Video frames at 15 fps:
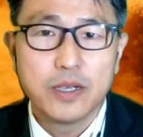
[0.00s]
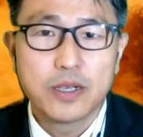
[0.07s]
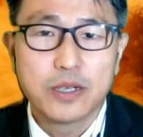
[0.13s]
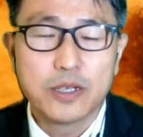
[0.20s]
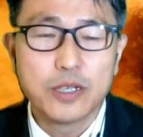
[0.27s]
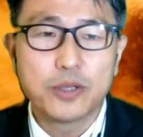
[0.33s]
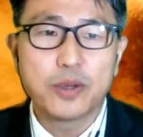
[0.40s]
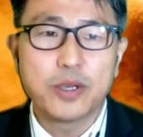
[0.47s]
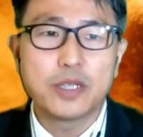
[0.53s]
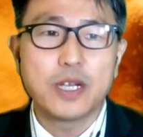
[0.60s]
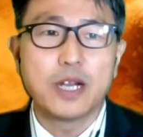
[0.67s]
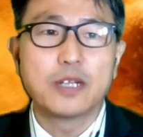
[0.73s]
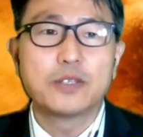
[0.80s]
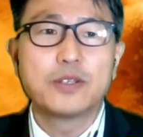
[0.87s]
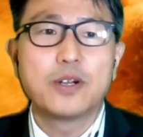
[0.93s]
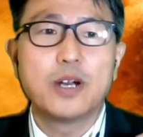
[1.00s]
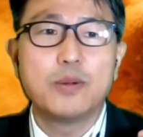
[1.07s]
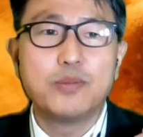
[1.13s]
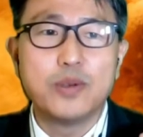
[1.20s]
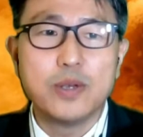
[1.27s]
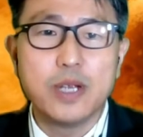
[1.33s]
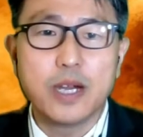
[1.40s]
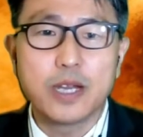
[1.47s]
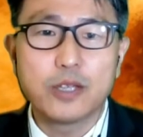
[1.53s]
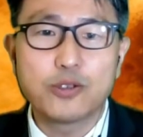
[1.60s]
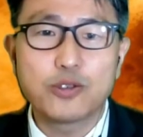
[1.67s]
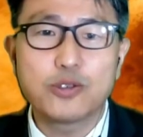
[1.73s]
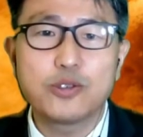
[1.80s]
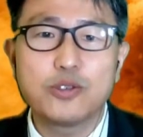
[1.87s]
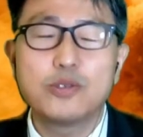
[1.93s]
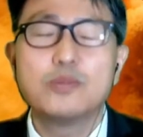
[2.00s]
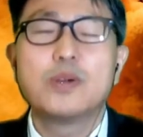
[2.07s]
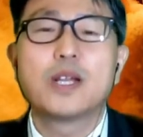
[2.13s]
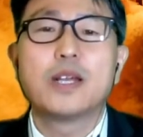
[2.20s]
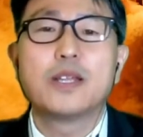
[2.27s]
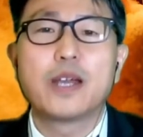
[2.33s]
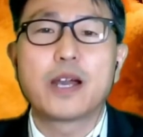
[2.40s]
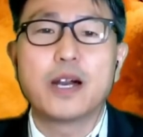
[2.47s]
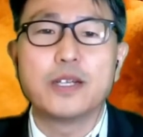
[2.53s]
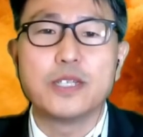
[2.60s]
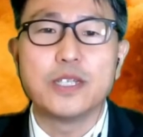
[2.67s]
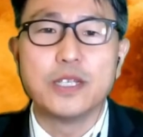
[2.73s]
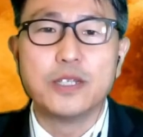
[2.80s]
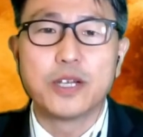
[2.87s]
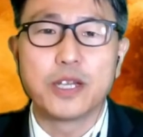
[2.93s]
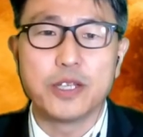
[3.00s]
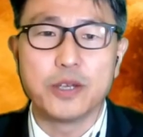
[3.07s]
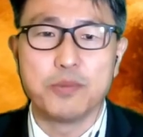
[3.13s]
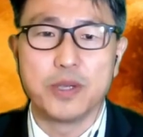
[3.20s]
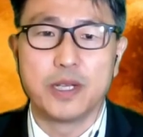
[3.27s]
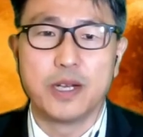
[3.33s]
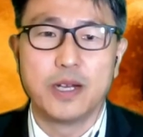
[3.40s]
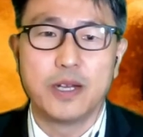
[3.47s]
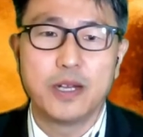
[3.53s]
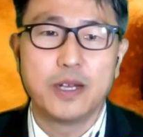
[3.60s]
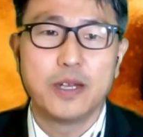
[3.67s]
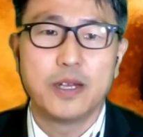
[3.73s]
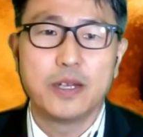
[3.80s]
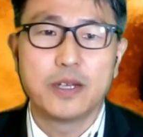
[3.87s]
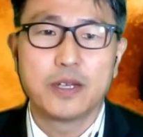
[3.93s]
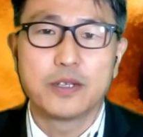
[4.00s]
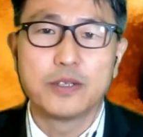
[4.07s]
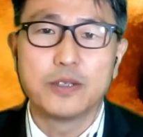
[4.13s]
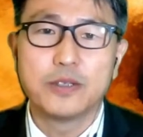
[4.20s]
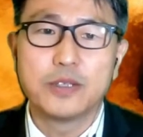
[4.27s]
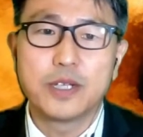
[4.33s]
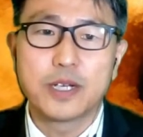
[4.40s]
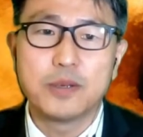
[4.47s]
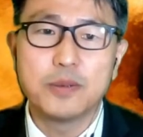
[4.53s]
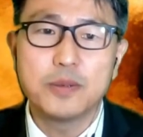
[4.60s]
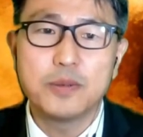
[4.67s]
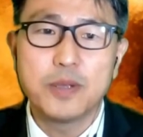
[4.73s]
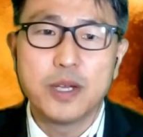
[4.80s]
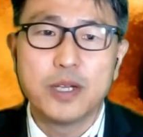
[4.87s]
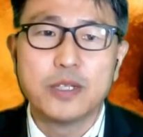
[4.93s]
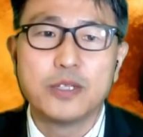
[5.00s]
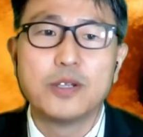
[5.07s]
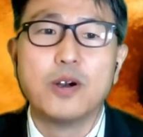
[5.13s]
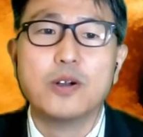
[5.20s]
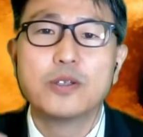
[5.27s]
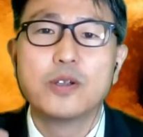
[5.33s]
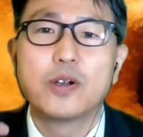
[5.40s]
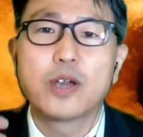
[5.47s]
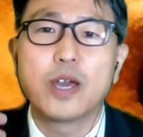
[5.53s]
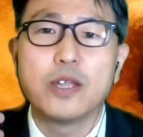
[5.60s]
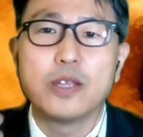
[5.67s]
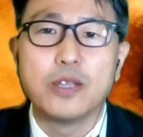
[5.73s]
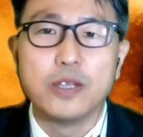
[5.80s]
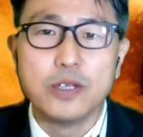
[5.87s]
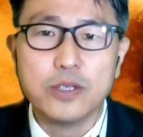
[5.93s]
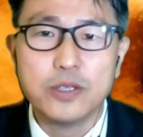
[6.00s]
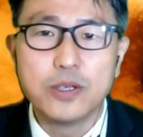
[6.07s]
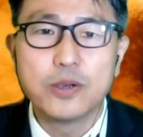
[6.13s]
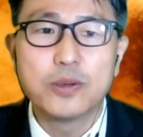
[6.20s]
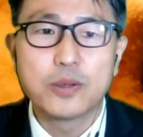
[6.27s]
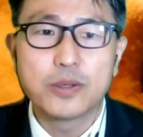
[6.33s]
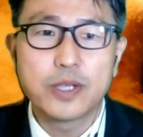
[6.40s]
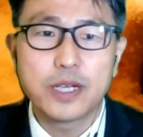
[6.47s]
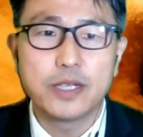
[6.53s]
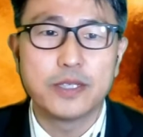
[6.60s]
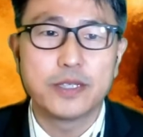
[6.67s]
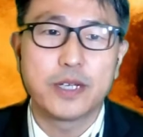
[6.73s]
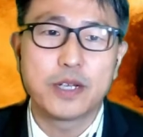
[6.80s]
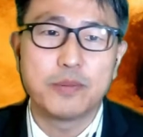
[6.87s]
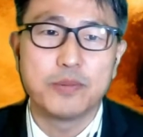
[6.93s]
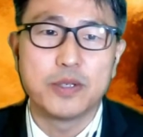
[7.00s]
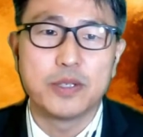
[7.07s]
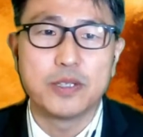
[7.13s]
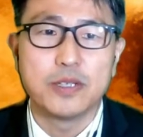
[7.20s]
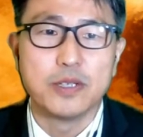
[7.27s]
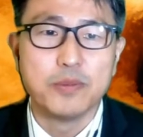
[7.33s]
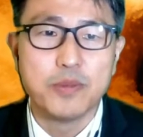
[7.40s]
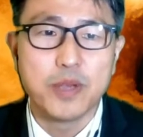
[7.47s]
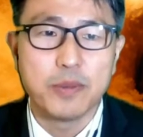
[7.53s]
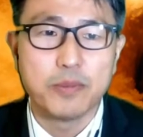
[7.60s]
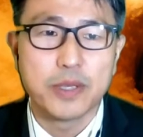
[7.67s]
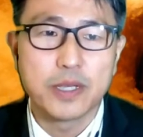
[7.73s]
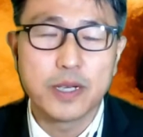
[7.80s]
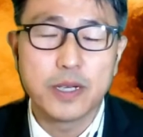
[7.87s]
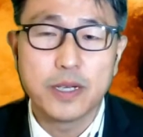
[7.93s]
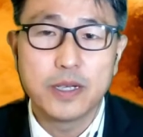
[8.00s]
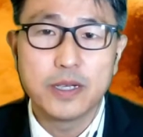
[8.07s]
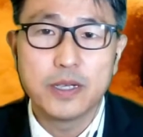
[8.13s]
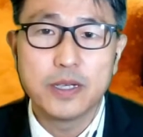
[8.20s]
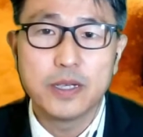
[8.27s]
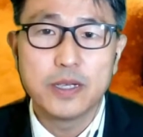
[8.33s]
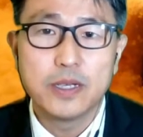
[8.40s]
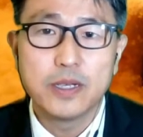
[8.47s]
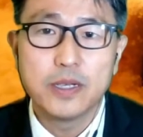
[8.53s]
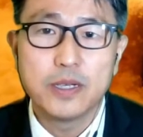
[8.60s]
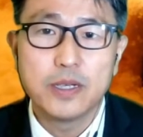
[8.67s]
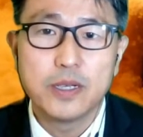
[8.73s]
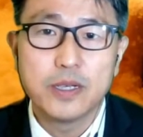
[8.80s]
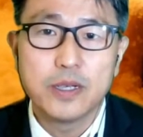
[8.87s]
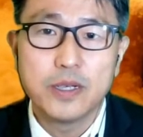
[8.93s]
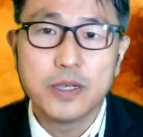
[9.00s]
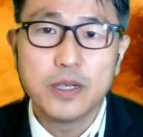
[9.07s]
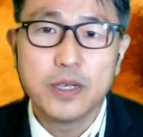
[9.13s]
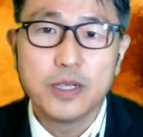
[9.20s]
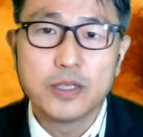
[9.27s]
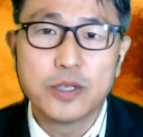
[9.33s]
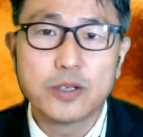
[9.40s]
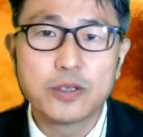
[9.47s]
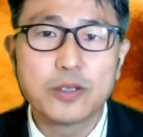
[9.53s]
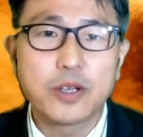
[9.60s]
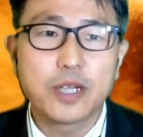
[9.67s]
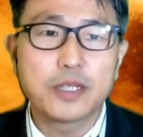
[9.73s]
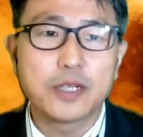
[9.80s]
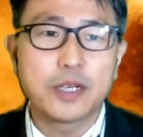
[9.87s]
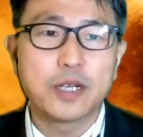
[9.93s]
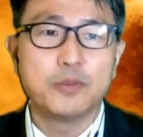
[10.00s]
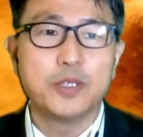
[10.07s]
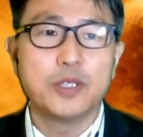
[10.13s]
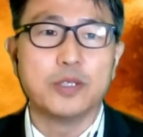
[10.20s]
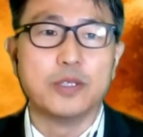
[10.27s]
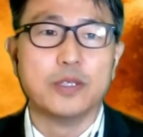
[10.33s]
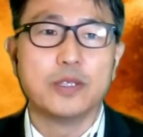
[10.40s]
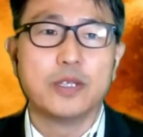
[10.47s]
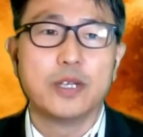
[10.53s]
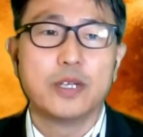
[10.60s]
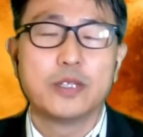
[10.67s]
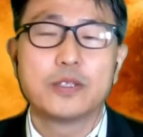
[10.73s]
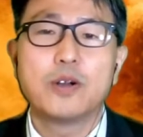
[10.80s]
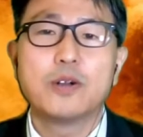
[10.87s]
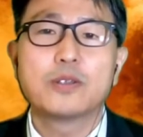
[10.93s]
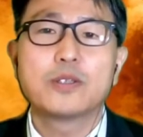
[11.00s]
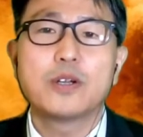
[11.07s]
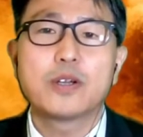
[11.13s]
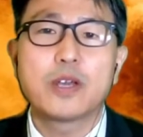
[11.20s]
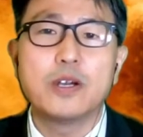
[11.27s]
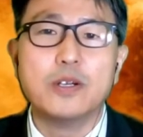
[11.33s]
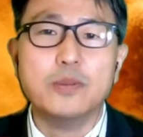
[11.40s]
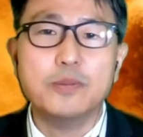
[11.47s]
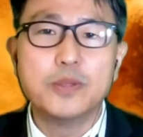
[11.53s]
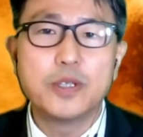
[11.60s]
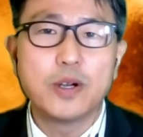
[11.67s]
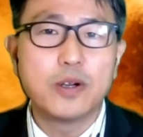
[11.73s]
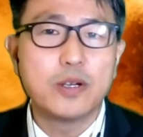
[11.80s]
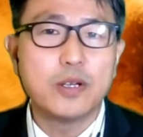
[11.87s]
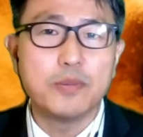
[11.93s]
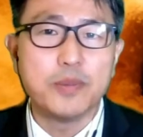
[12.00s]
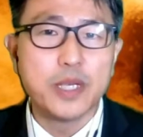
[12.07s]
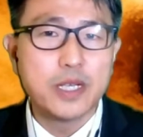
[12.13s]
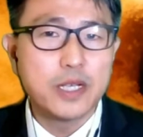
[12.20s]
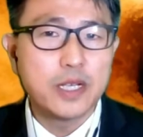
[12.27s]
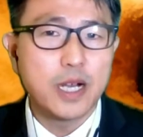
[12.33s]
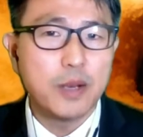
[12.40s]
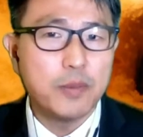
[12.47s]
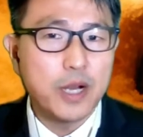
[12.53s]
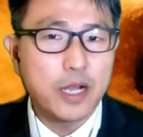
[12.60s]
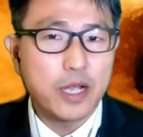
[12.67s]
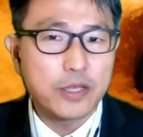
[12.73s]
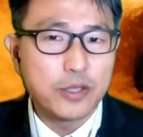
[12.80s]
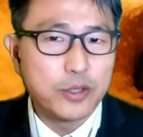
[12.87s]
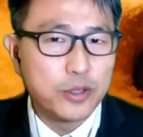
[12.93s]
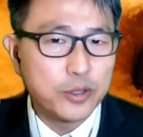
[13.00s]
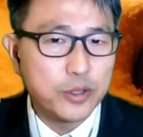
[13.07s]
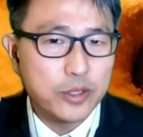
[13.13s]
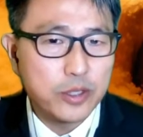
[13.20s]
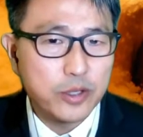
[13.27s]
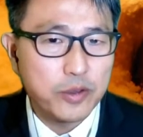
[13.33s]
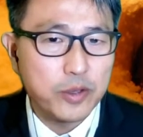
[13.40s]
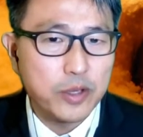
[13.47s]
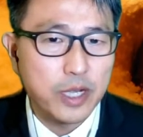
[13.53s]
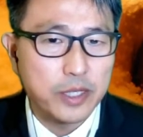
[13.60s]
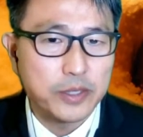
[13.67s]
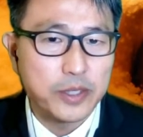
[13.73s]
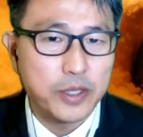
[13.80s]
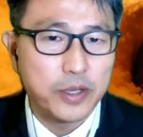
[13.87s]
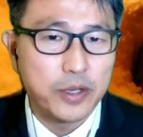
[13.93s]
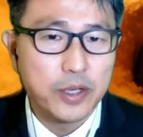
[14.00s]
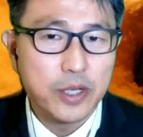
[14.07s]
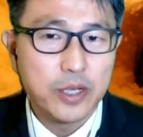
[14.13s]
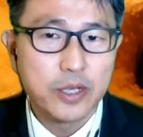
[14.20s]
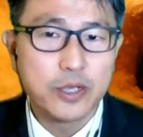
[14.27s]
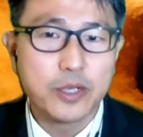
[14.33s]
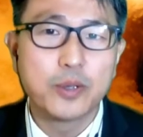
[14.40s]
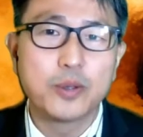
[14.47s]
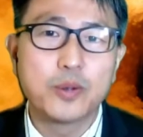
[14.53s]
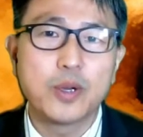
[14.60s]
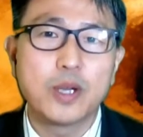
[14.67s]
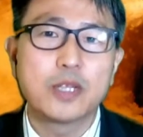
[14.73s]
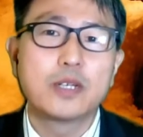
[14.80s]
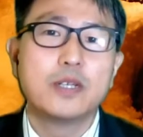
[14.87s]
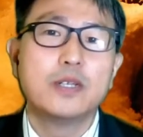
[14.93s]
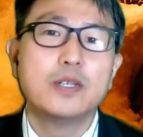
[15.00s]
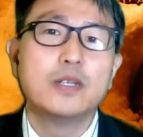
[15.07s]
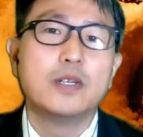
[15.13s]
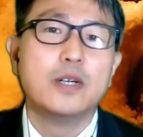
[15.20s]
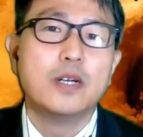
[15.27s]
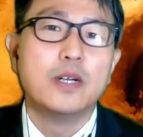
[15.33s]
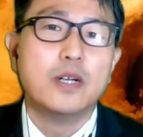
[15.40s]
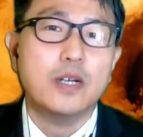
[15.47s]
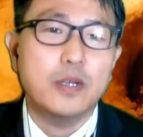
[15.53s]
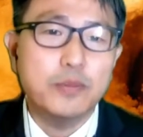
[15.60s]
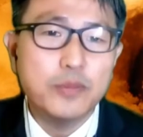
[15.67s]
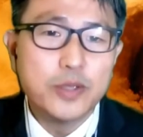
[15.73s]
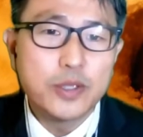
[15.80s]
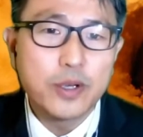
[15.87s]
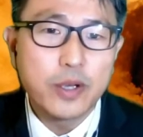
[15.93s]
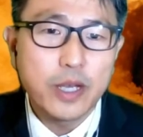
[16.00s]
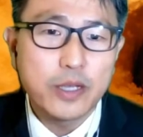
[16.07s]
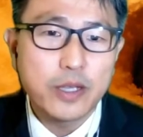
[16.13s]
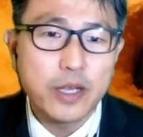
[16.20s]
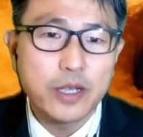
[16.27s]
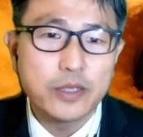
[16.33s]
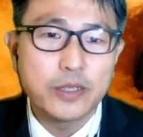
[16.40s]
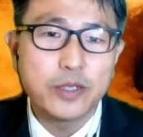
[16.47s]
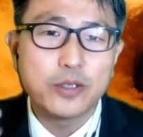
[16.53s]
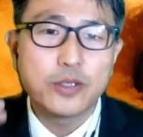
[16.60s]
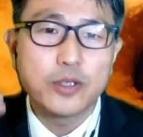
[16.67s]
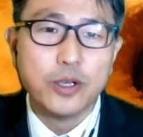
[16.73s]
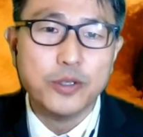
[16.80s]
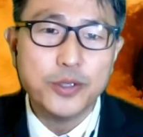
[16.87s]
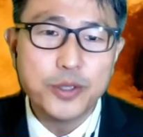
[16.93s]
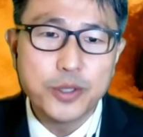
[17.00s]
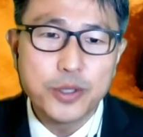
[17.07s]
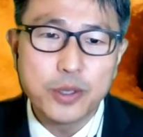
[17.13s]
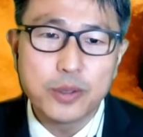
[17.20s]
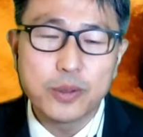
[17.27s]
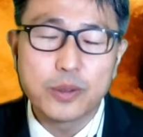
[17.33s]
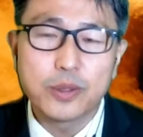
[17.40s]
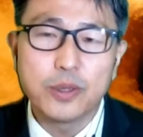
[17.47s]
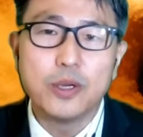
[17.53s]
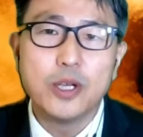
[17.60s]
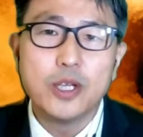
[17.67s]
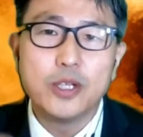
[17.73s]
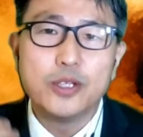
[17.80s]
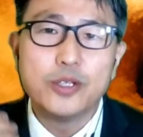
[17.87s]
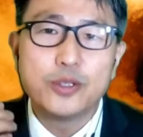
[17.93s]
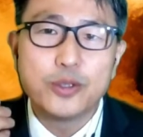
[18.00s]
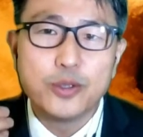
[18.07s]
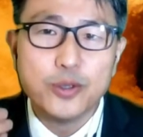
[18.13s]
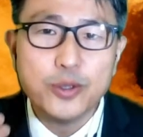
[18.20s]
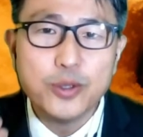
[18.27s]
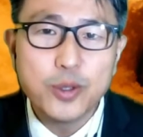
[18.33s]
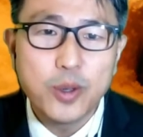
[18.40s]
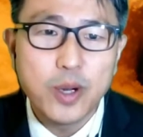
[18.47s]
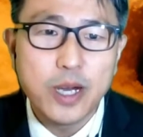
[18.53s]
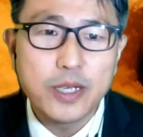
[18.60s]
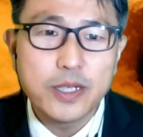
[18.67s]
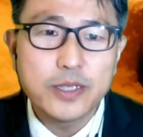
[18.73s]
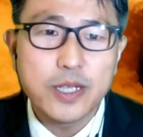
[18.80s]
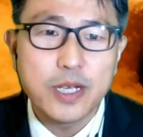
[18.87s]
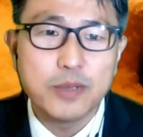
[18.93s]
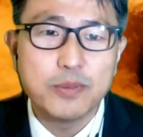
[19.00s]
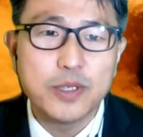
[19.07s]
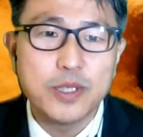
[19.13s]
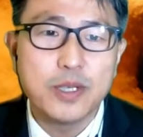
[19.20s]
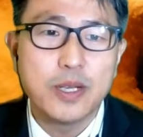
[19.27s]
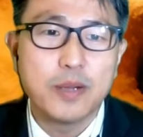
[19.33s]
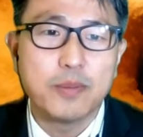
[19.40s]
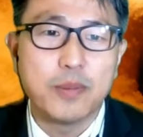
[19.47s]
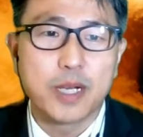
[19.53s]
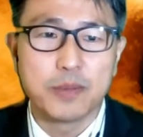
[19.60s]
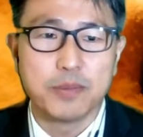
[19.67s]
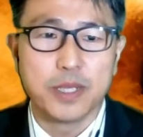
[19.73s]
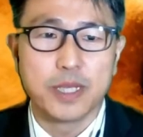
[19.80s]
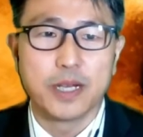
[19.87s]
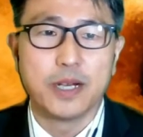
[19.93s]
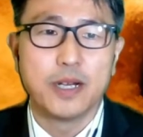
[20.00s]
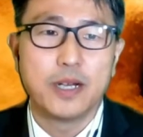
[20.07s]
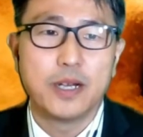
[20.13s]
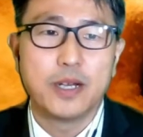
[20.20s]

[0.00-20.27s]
그리스도의 장성한 분량이 충만한 데까지 이르게 됩니다. 그런 사람은 성령의 능력으로 사는 사람들을 의미합니다. 성령의 사람은 성령의 음성을 민감하게 들을 수 있는 귀가 있어요. 그리고 또한 그 음성에 대해서 전적으로 순종하는 삶을 말합니다.